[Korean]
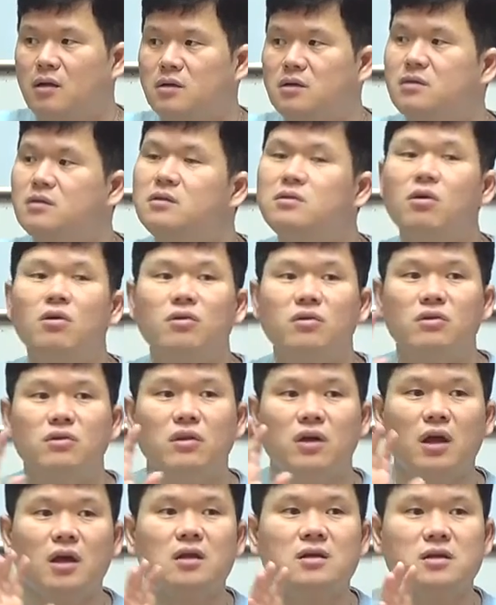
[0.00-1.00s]

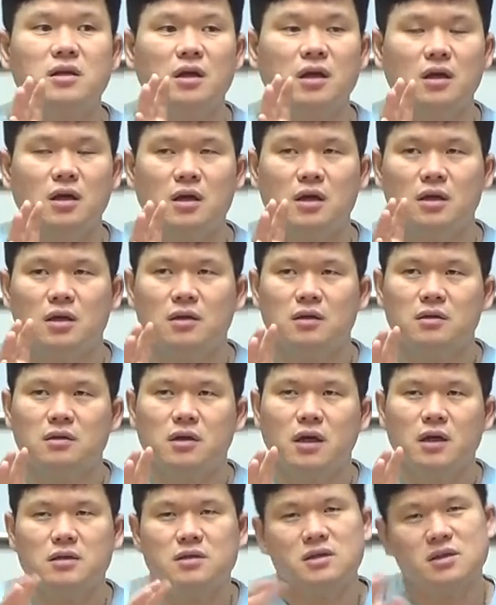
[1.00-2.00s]
그런 게 이제
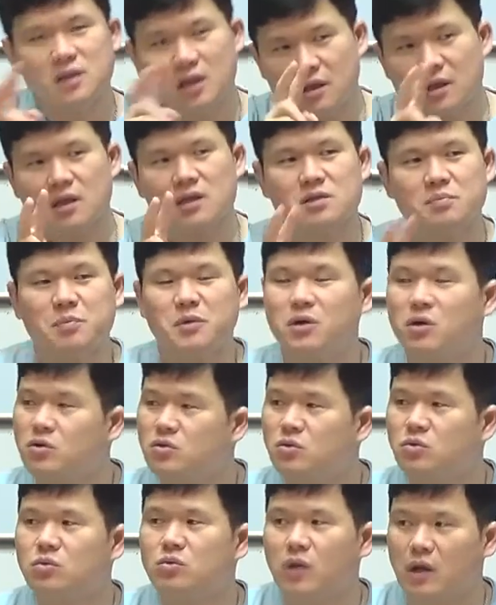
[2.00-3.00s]
한 2세대 스피커
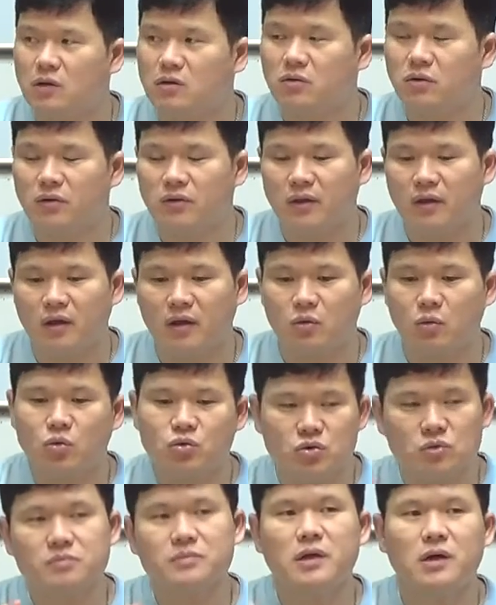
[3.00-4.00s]
정도 되는 건데
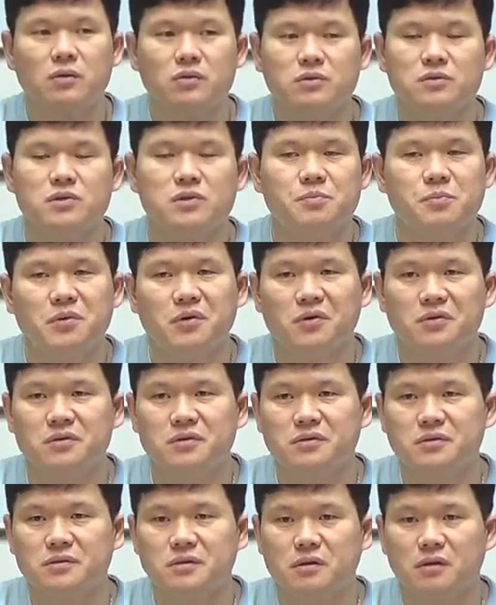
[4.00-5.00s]
요즘 나오는
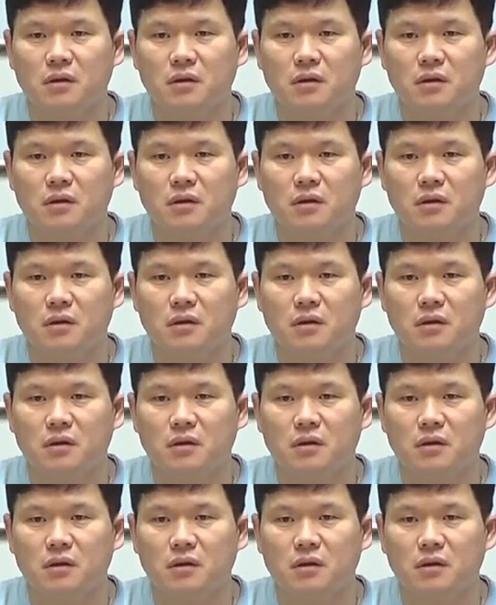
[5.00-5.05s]
스피커는